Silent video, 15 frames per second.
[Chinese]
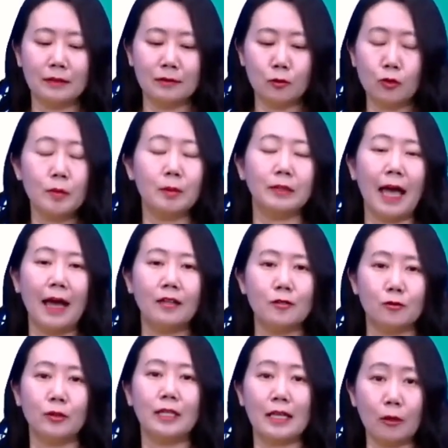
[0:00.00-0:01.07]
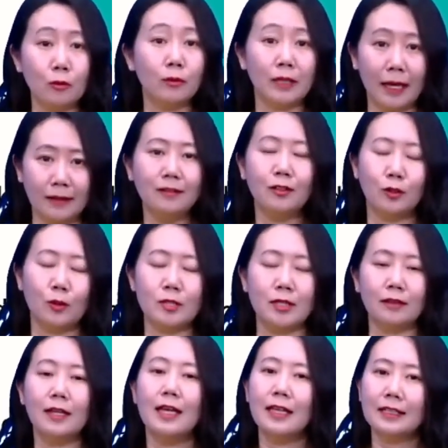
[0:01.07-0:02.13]
区别不大，所以大家用哪个都行。
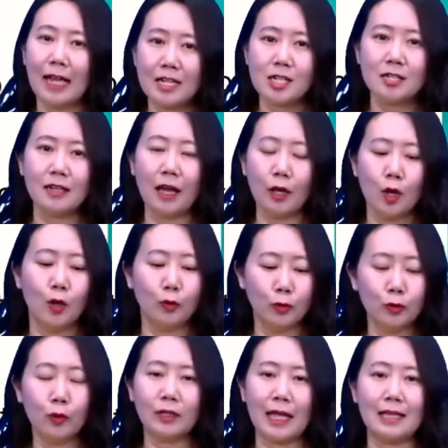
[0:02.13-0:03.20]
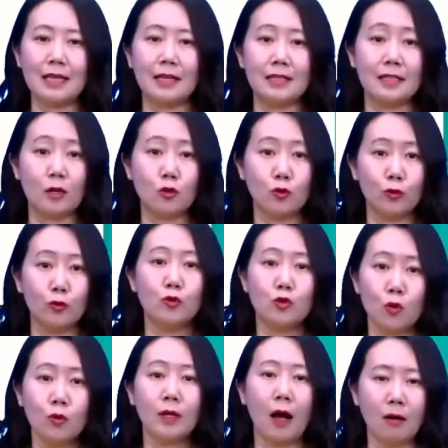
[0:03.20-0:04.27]
但是呢，如果大家现在处于
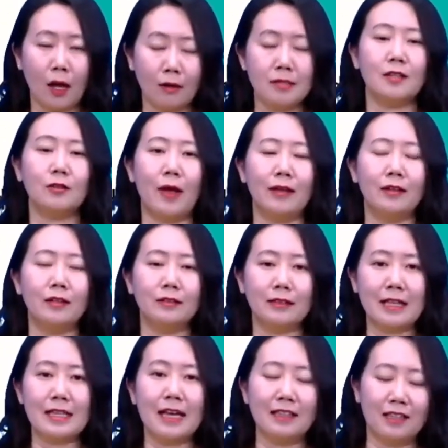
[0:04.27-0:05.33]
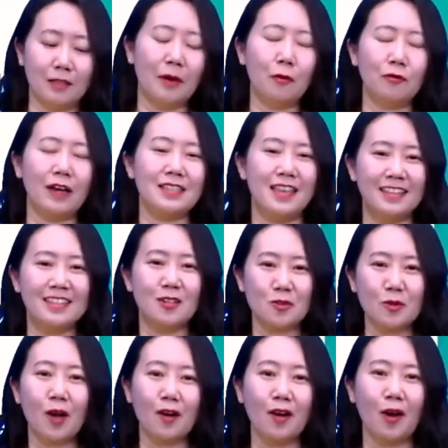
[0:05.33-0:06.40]
中高考阶段，大家呢一般会发现，在中
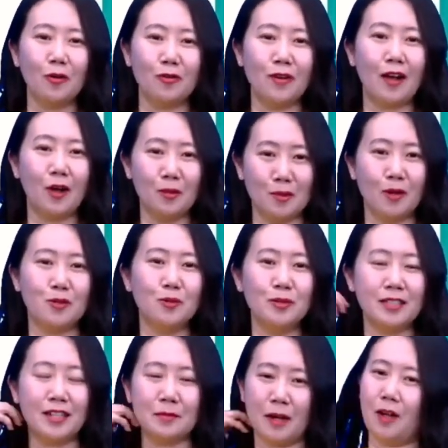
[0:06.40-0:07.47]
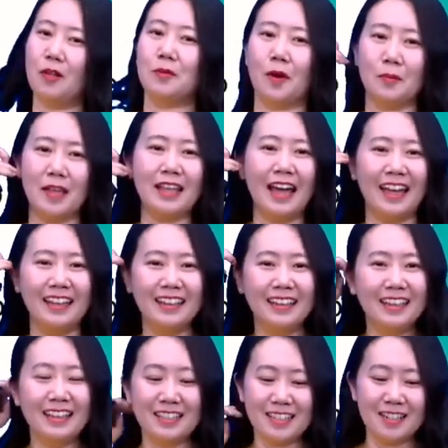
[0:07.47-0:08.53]
高考考语法考的比较纠结是吧？考的比较变态。
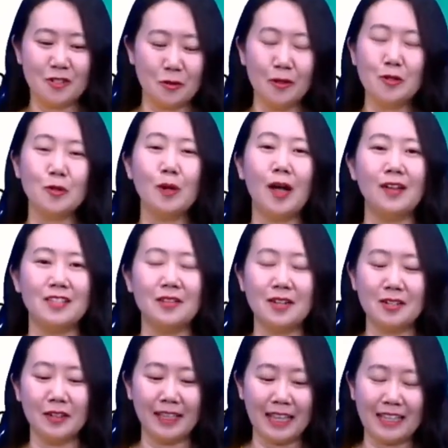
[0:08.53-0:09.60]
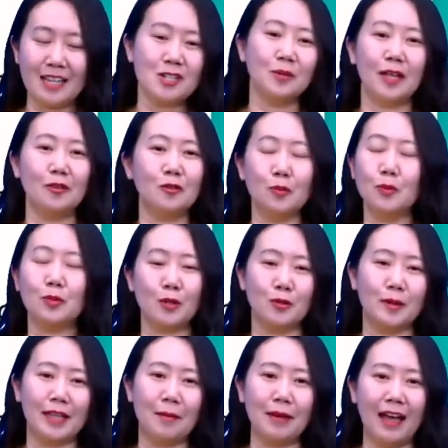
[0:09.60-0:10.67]
这个除了中高考阶段之外，大家生活当中就不需要区
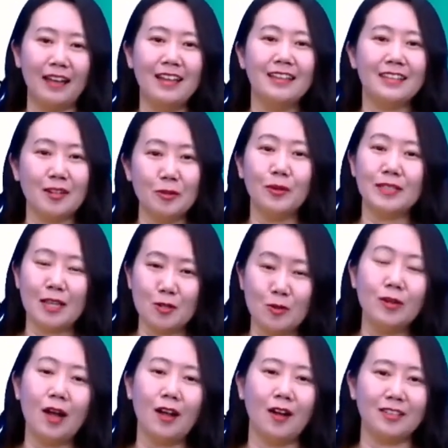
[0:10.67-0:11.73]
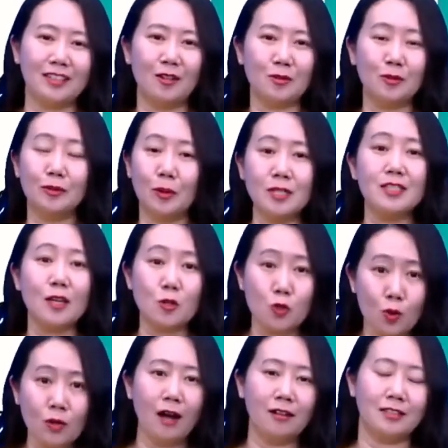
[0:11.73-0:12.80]
别他们俩。但如果在中高考题当中，尤其在
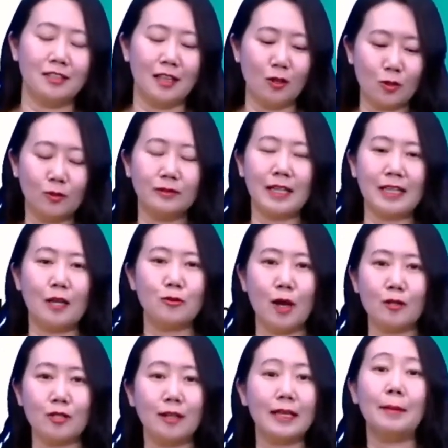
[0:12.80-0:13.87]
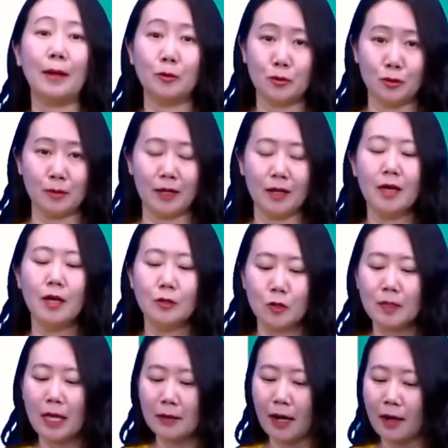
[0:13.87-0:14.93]
中考题当中，大家需要知道他们俩有区别。区别
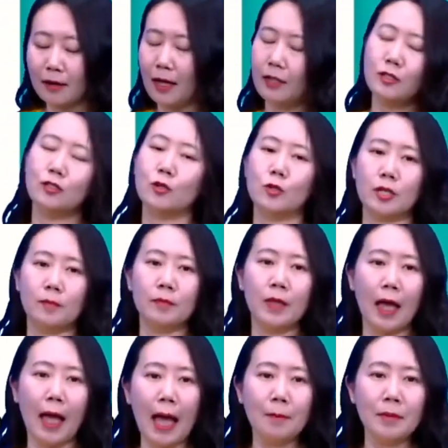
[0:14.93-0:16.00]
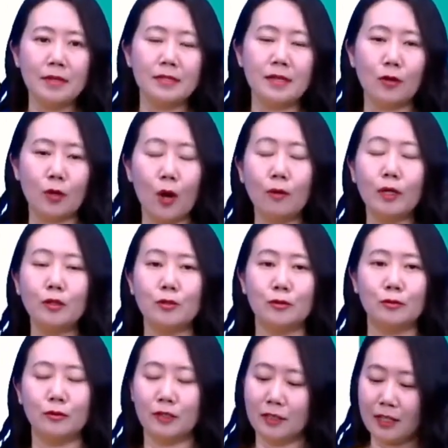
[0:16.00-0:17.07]
在于哪儿呢？就是 am/is/are going to
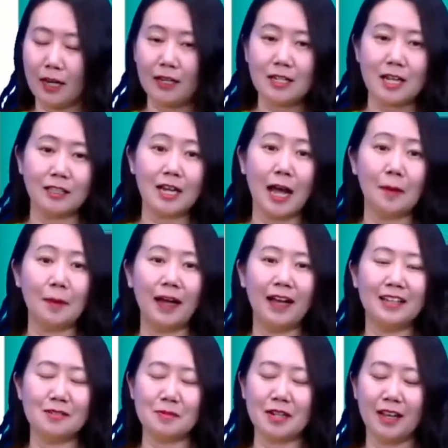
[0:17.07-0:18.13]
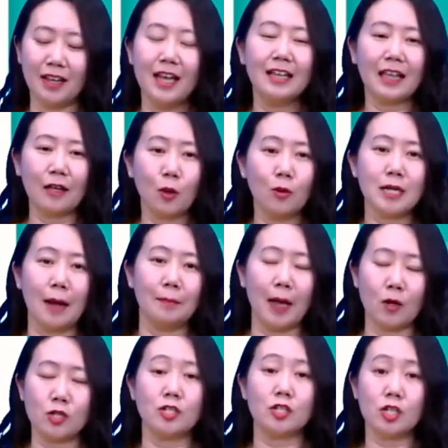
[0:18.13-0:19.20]
do。你看人家长得长吗？是不是？它通常表
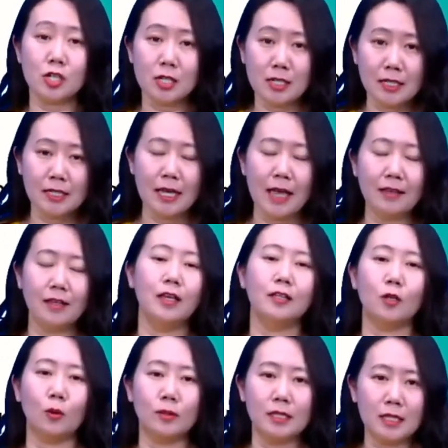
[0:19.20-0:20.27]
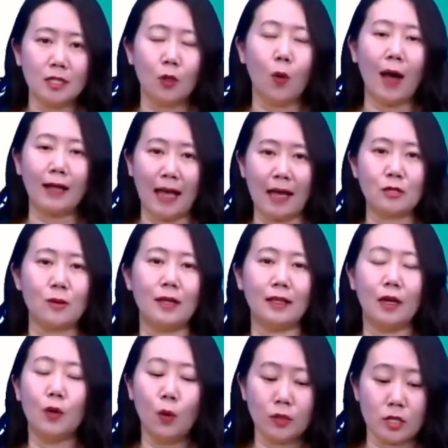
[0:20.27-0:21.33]
示事先有计划打算的，
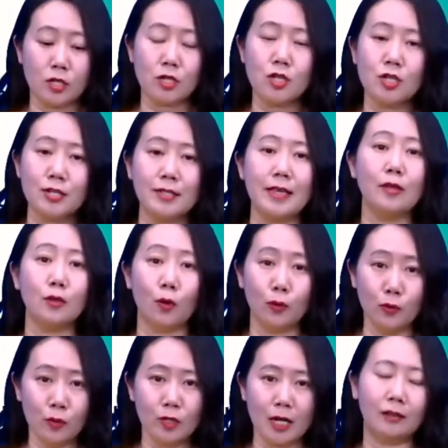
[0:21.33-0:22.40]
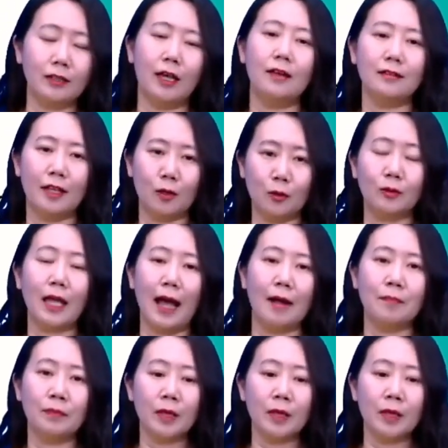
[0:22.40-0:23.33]
或者是事先有预兆的，那个用它。